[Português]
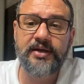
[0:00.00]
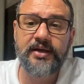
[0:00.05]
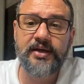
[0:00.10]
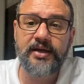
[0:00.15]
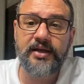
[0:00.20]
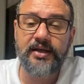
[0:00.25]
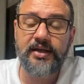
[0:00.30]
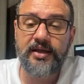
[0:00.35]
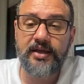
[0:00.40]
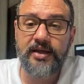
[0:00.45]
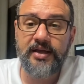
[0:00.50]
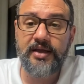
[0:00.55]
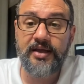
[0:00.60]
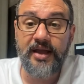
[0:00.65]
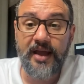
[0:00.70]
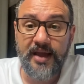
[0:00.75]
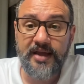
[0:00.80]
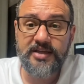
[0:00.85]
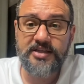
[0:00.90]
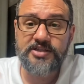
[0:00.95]

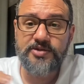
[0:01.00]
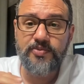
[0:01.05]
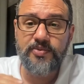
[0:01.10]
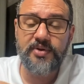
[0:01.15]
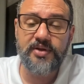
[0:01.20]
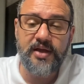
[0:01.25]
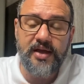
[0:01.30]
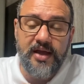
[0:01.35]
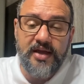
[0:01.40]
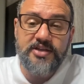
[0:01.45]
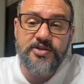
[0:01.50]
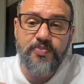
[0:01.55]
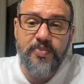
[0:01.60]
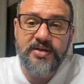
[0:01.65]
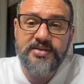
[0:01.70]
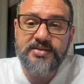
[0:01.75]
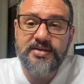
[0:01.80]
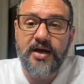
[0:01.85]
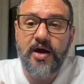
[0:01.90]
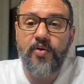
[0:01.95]
E em, em
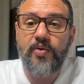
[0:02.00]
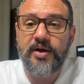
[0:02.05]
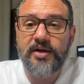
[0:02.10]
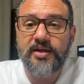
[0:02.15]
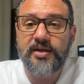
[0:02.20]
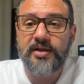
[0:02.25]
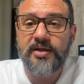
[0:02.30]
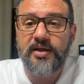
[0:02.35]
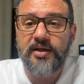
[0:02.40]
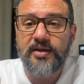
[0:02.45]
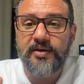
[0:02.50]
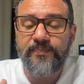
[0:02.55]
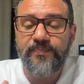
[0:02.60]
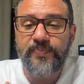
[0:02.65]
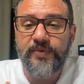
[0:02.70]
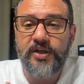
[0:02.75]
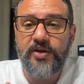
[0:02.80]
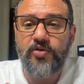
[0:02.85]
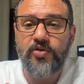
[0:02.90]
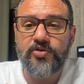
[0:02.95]
especial aqui
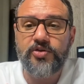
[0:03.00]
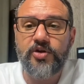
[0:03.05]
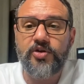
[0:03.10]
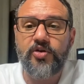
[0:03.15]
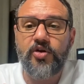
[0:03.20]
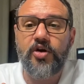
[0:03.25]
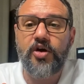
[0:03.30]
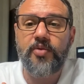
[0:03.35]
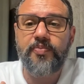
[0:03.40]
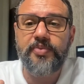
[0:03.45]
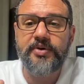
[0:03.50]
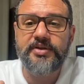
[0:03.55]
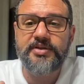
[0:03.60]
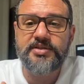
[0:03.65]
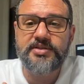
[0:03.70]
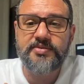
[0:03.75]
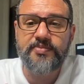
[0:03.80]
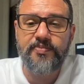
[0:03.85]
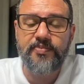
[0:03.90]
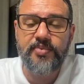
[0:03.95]
em
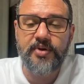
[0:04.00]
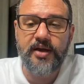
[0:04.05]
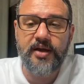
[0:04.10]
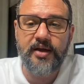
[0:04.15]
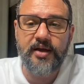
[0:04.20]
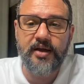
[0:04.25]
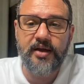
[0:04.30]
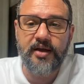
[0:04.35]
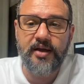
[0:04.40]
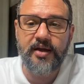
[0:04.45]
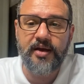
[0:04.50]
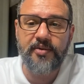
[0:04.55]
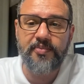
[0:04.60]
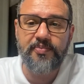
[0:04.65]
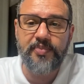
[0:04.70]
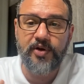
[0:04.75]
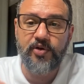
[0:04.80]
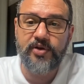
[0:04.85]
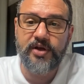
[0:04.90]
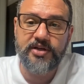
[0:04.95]
Rondonópolis, é,
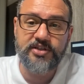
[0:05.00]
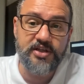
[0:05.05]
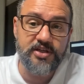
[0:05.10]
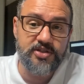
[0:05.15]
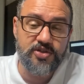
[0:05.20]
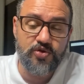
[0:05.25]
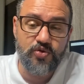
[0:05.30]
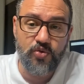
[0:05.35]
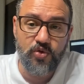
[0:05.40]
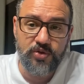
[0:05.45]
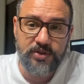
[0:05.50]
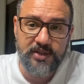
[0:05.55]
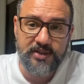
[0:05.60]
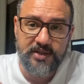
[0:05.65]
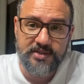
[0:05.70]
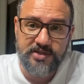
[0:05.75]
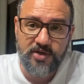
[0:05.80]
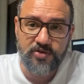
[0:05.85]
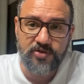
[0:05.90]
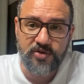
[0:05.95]
pelo que a gente escuta
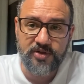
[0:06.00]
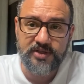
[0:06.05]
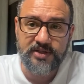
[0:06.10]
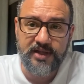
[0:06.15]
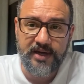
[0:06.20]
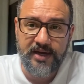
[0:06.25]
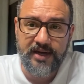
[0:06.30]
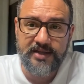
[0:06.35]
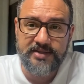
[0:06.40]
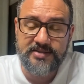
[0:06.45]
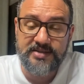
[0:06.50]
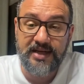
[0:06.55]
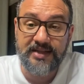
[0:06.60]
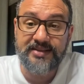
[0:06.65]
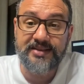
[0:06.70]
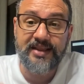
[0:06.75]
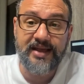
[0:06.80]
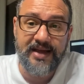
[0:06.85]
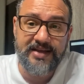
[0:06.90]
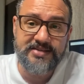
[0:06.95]
das autoridades,
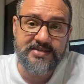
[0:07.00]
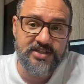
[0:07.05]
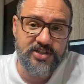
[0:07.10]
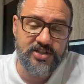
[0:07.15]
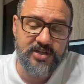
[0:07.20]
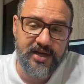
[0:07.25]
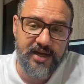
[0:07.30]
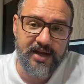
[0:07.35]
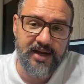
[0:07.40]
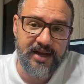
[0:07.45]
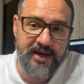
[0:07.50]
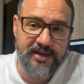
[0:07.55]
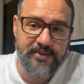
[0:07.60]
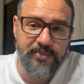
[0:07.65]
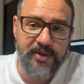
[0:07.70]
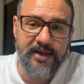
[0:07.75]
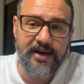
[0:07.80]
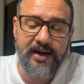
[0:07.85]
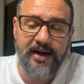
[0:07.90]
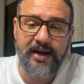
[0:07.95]
até se chegar a
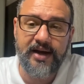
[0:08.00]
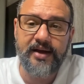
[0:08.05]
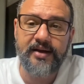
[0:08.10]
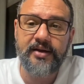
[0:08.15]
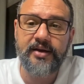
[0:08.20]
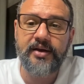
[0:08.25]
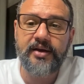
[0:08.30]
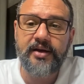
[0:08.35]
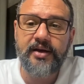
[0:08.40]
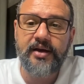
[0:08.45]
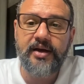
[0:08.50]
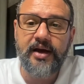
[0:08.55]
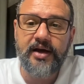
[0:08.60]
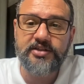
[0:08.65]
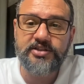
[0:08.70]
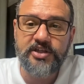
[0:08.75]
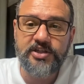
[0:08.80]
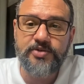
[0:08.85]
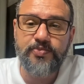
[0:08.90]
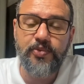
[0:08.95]
liberar a
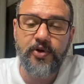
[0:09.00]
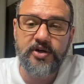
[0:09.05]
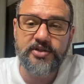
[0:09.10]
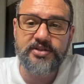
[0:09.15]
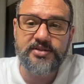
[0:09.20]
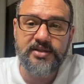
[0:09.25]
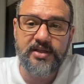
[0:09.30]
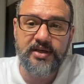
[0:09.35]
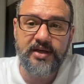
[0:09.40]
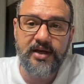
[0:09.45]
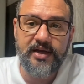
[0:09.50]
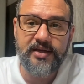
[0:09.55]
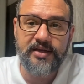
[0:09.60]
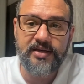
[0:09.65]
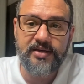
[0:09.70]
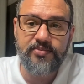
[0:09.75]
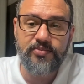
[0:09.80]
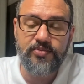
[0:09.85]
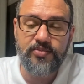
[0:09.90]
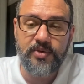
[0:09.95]
gente pode ter
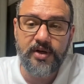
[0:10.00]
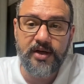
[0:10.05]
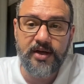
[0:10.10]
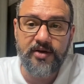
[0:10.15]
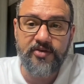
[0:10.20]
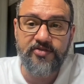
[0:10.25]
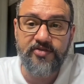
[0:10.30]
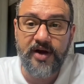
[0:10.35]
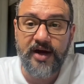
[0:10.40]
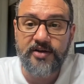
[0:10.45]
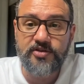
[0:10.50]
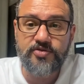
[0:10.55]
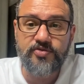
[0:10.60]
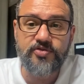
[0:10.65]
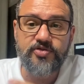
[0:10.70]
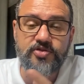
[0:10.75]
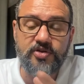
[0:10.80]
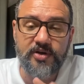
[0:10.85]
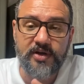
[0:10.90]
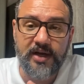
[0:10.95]
aí é, vários
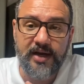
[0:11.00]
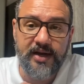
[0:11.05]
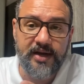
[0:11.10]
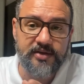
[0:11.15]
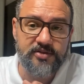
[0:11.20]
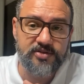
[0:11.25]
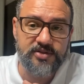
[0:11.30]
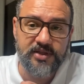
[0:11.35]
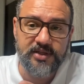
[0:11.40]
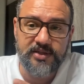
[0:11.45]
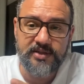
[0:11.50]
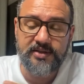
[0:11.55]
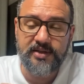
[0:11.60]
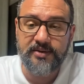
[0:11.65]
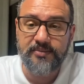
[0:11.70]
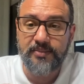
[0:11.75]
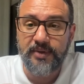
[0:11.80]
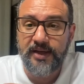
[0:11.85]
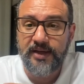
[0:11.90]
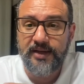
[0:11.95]
funcionários aí
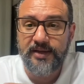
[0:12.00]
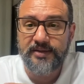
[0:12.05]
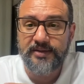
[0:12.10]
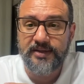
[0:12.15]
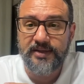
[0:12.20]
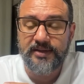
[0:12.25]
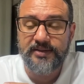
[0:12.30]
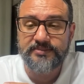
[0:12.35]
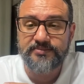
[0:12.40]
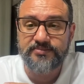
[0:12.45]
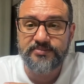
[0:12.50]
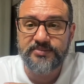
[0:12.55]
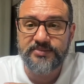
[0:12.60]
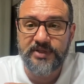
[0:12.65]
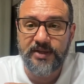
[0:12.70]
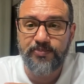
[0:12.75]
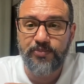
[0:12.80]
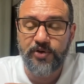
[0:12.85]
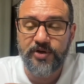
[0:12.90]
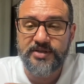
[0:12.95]
também, né,
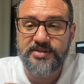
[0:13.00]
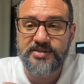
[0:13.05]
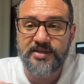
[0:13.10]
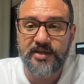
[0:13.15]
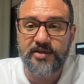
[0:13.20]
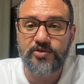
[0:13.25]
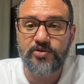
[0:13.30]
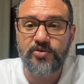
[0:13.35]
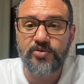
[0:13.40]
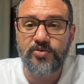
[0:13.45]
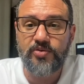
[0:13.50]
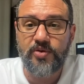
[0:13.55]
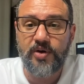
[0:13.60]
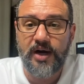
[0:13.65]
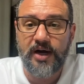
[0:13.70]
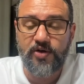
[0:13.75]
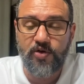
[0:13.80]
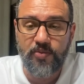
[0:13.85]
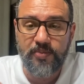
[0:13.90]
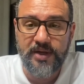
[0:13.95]
depois sendo
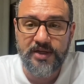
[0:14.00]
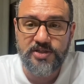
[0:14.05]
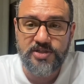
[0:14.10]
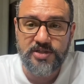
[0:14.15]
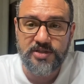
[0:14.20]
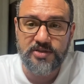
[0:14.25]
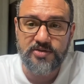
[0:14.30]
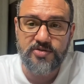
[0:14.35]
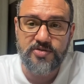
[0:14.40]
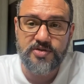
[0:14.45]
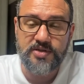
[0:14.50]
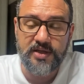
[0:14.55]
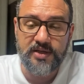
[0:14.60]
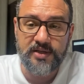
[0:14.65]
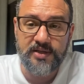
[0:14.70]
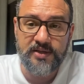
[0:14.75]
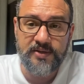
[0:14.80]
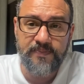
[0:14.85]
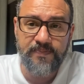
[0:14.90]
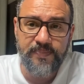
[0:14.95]
acometidos aí